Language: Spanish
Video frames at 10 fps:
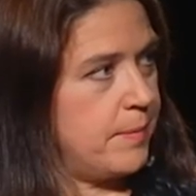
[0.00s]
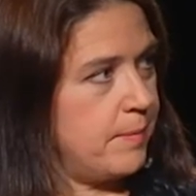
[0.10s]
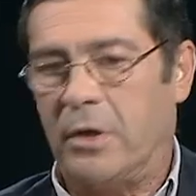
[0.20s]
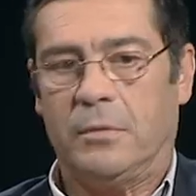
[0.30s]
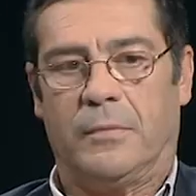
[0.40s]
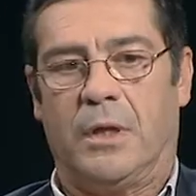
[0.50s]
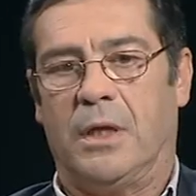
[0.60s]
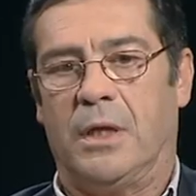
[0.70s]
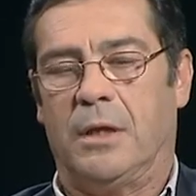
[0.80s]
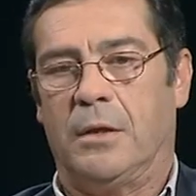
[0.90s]
Bueno,
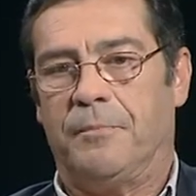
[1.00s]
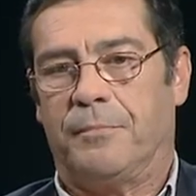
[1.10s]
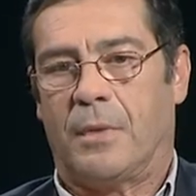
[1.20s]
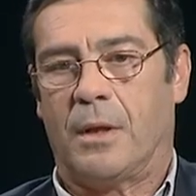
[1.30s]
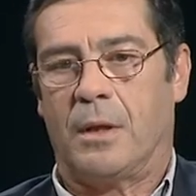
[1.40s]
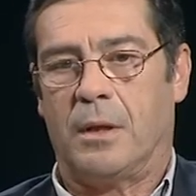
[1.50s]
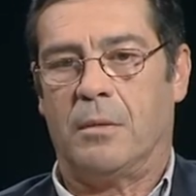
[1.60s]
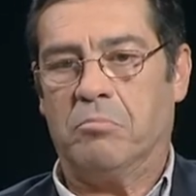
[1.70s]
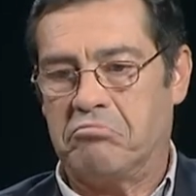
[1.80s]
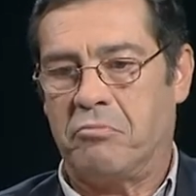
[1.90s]
eh,
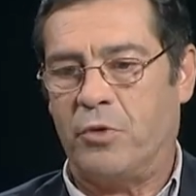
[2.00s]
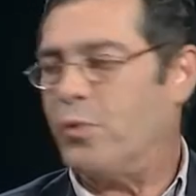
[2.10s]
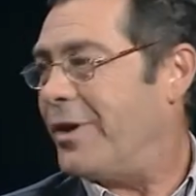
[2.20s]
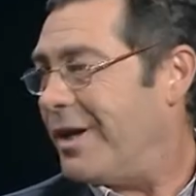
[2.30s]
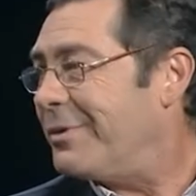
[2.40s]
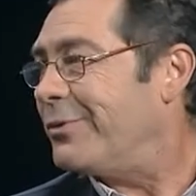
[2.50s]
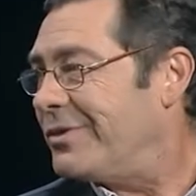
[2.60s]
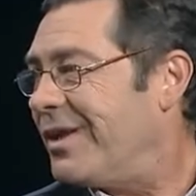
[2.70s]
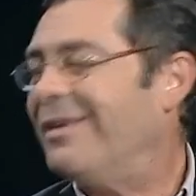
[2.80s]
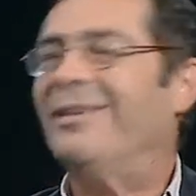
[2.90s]
muy buena la
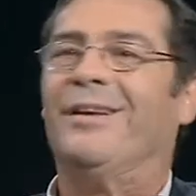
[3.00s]
pregunta,